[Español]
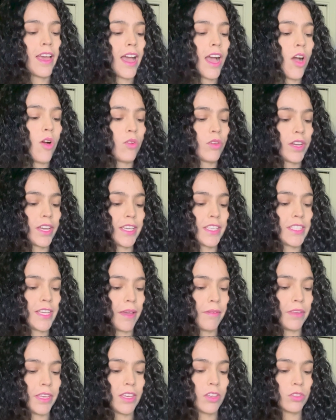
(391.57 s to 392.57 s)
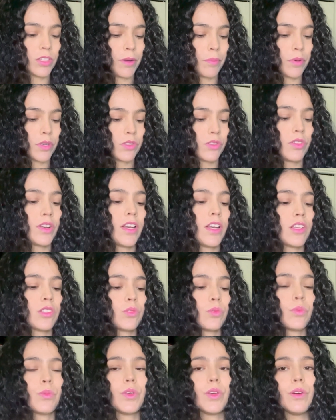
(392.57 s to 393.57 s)
aunque ya vi que otra persona la
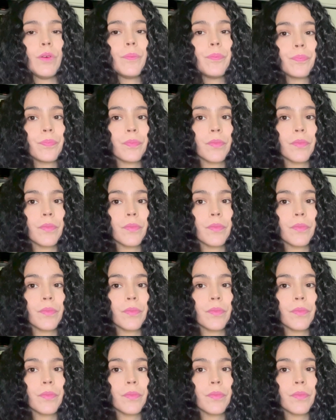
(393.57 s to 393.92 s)
subió.